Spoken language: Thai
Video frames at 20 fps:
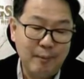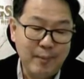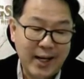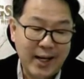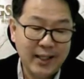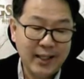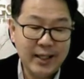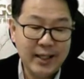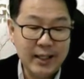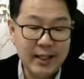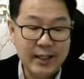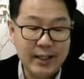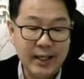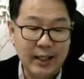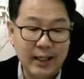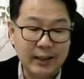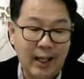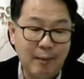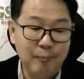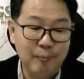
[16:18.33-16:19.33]
แมคคี
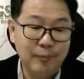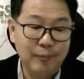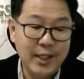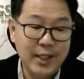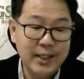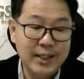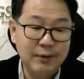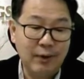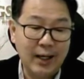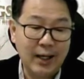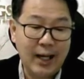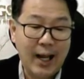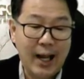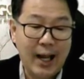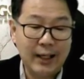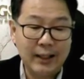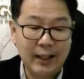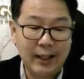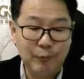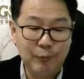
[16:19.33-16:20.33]
เนี่ยทำได้ดีกว่า
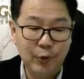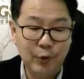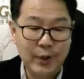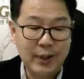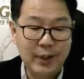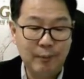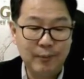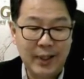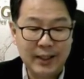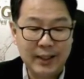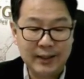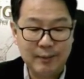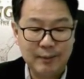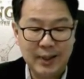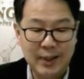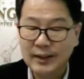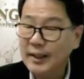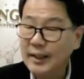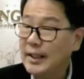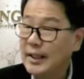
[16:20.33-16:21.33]
คาดนะครับโดยกำไรไตร
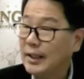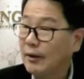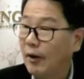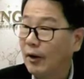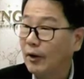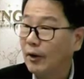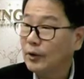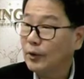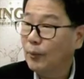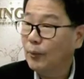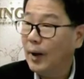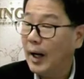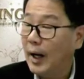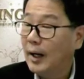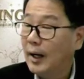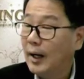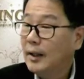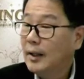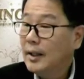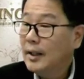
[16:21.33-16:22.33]
มาสสี่ของตัว
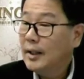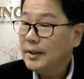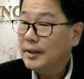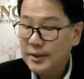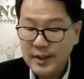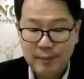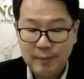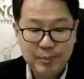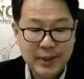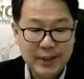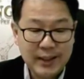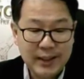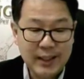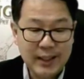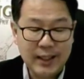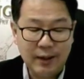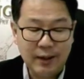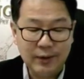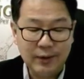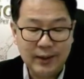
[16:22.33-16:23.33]
จี เอฟ พี
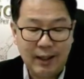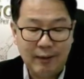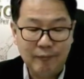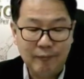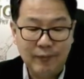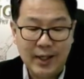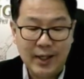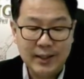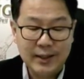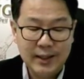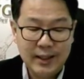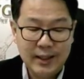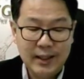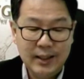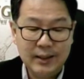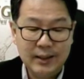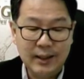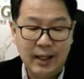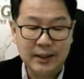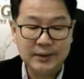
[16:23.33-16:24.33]
ที เนี่ยเขาทำไว้
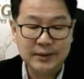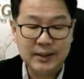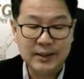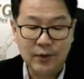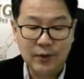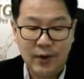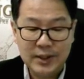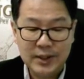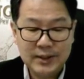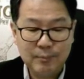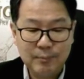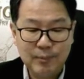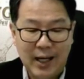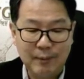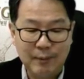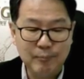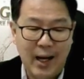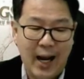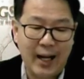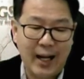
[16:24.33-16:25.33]
ที่สี่ร้อยสิบ
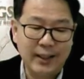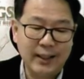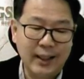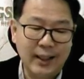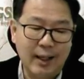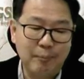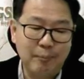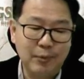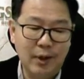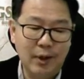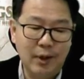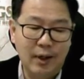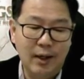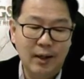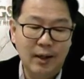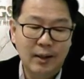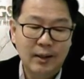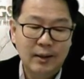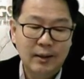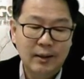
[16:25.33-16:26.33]
ล้านบาทนะครับก็
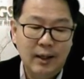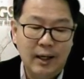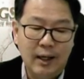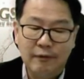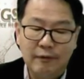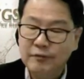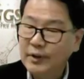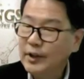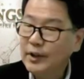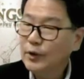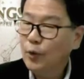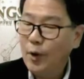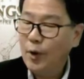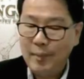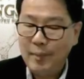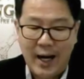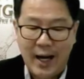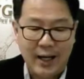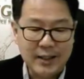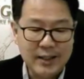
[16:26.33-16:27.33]
ฟื้นตั
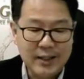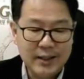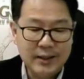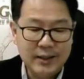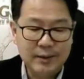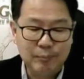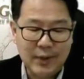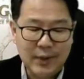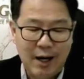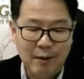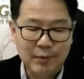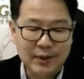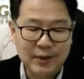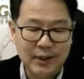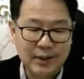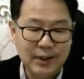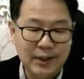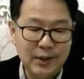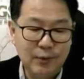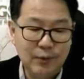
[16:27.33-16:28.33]
วมา ยี่สิบเก้าเปอ
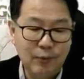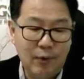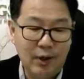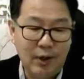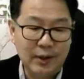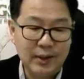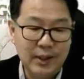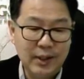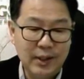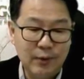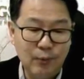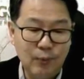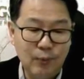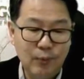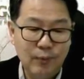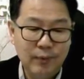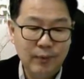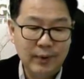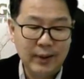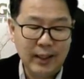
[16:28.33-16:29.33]
ร์เซ็นต์ Q on Q
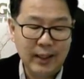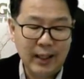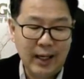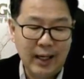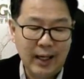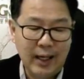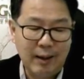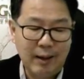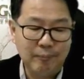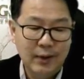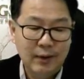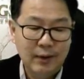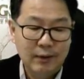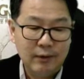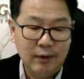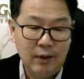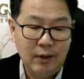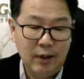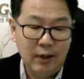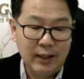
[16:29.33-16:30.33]
นะครับ
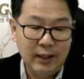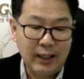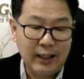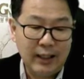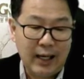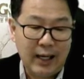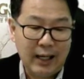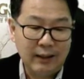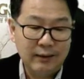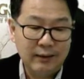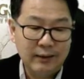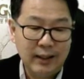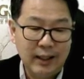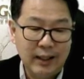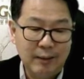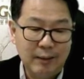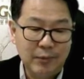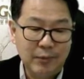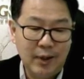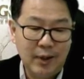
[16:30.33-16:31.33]
ก็หลักๆ
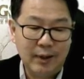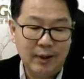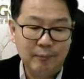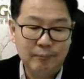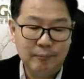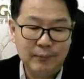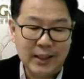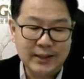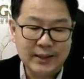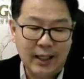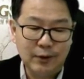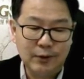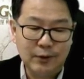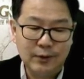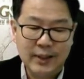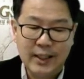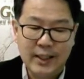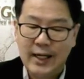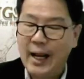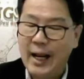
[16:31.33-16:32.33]
นะครับก็มาจาก
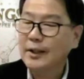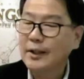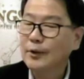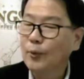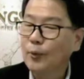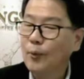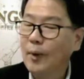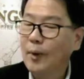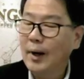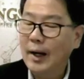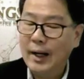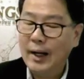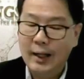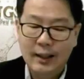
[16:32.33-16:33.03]
นี่ตัว